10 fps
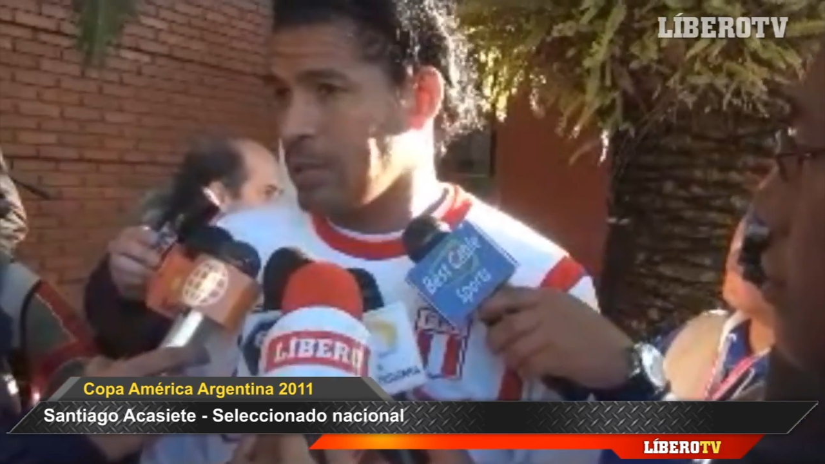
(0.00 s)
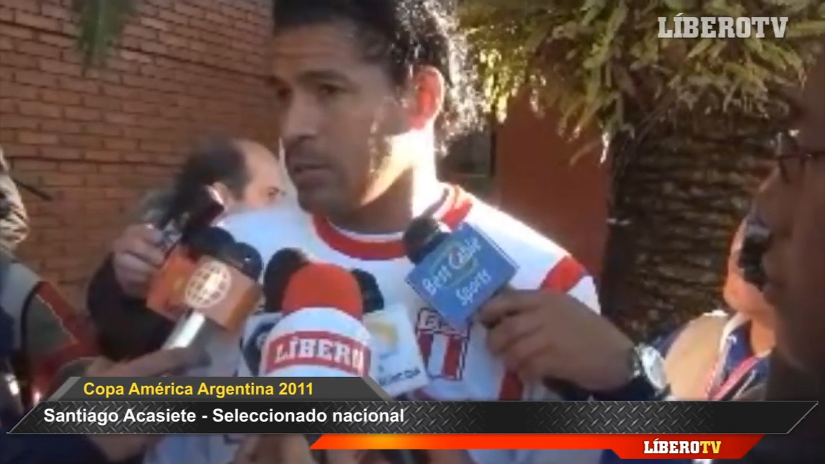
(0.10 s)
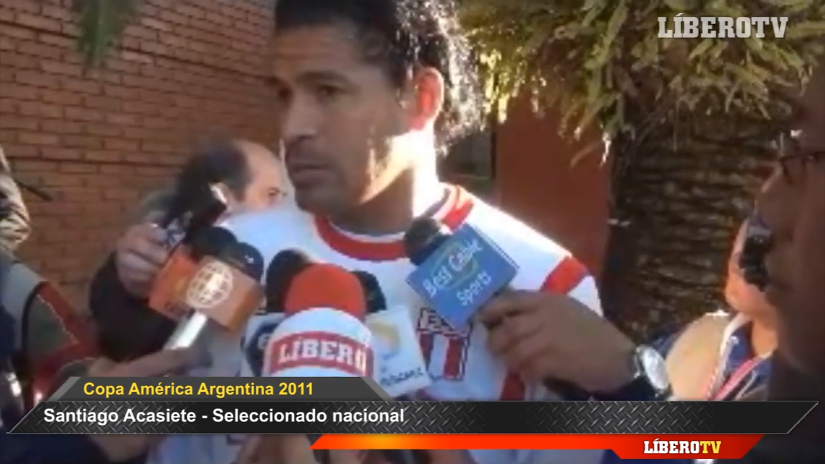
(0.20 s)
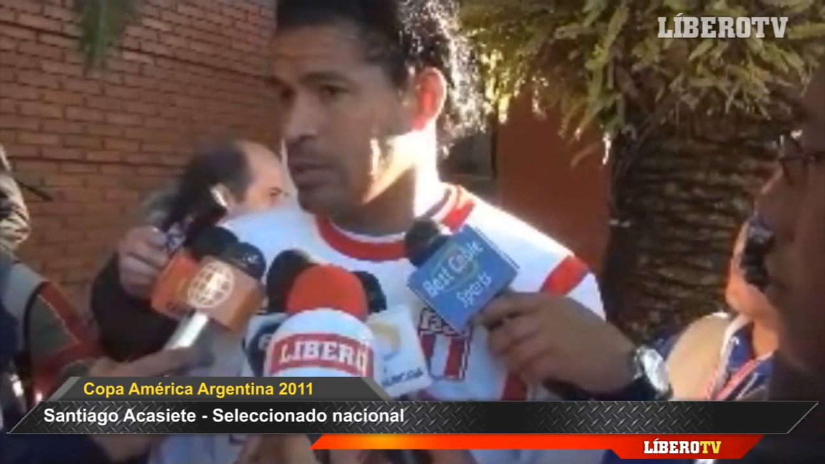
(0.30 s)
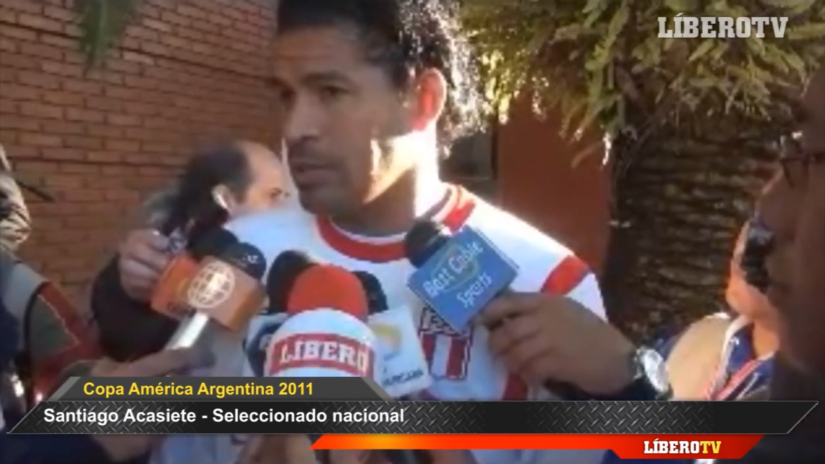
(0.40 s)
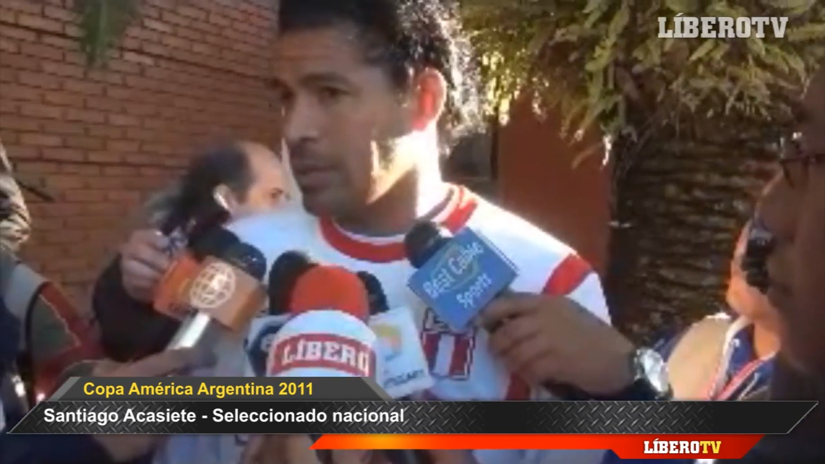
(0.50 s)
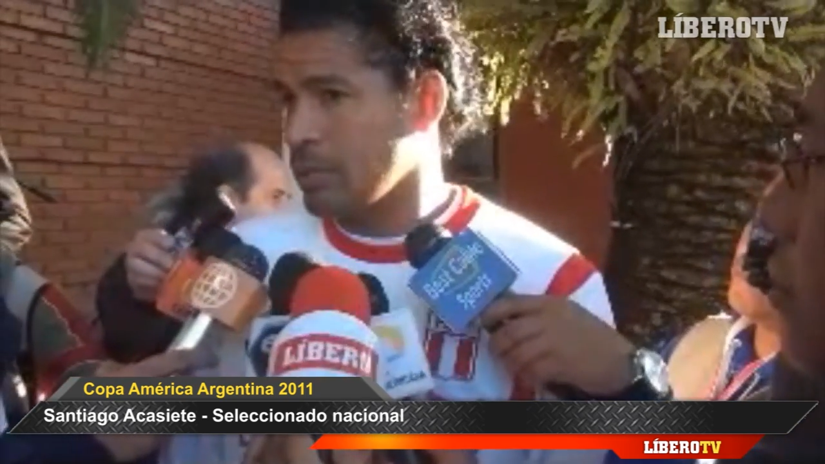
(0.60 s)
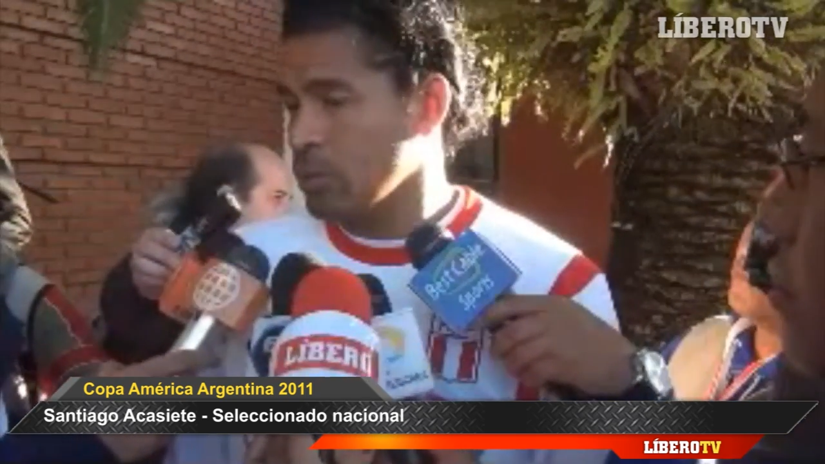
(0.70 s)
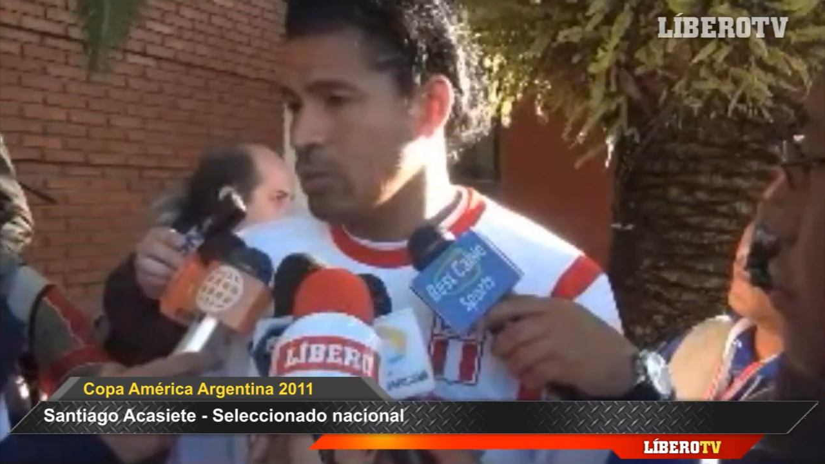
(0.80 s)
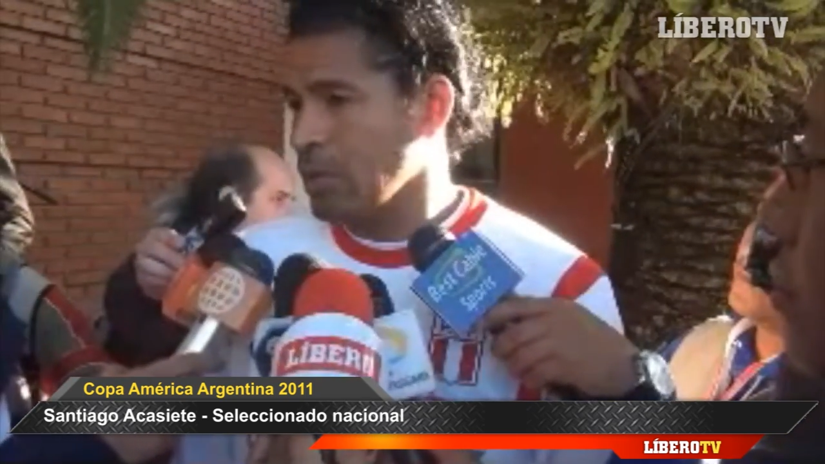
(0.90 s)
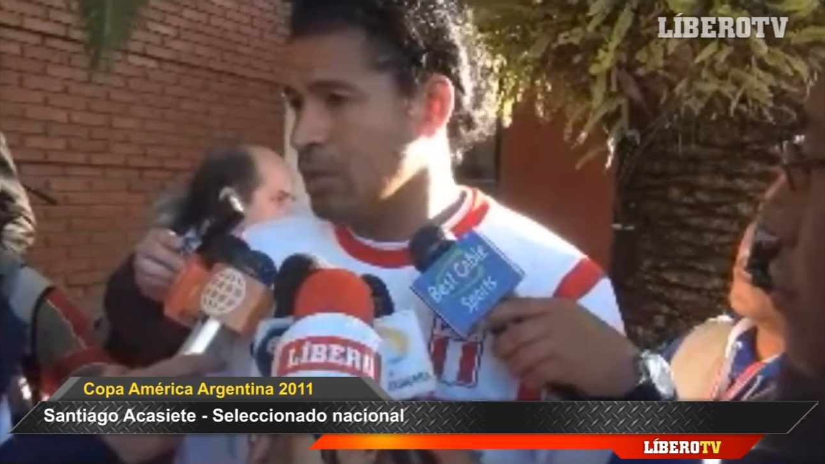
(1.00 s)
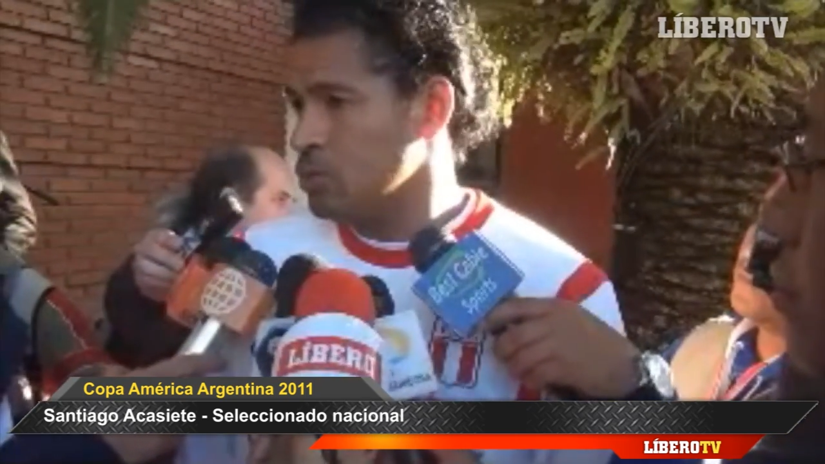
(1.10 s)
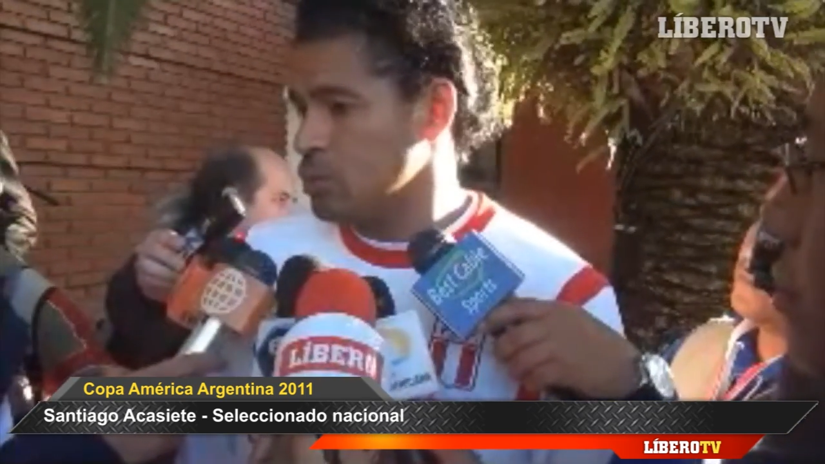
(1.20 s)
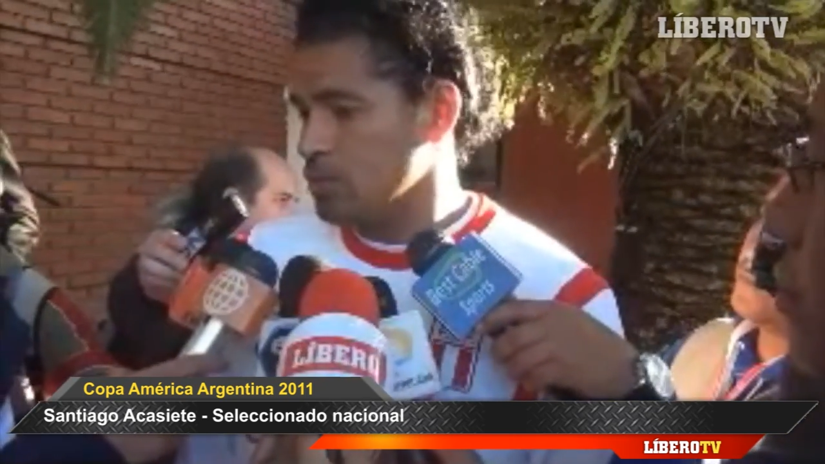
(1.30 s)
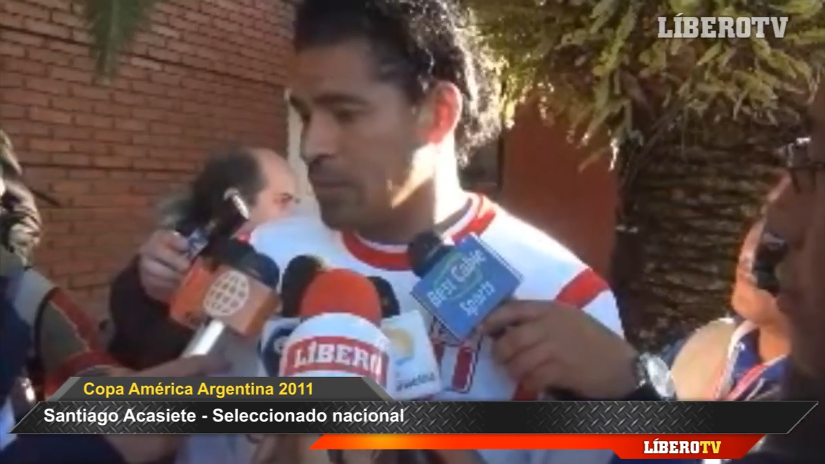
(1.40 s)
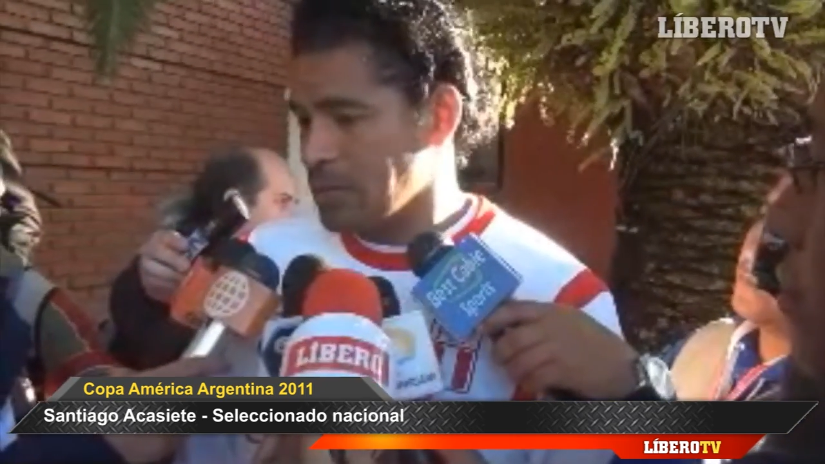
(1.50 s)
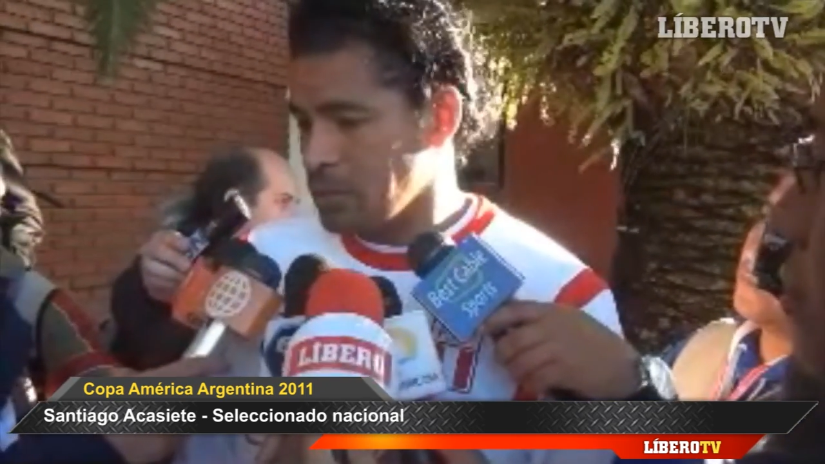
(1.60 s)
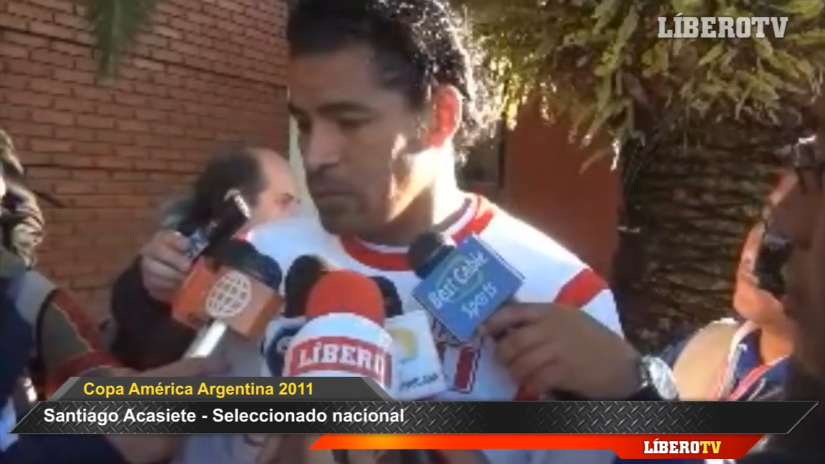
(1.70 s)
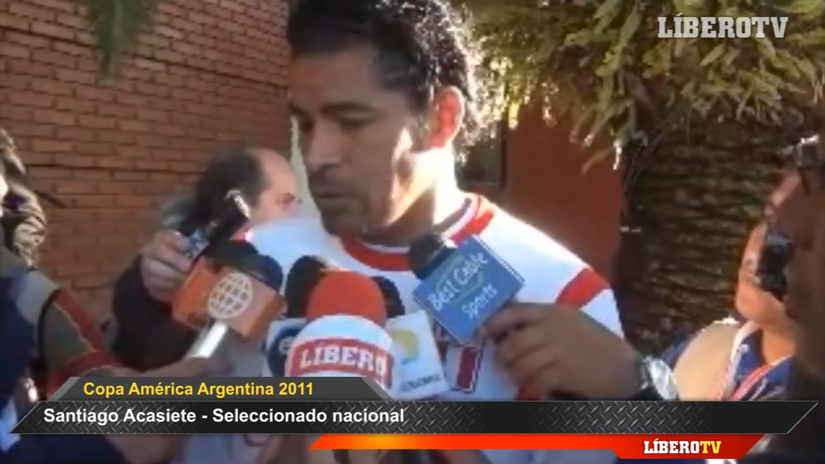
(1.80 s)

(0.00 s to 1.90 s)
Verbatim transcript: intentaremos no darle mucho espacio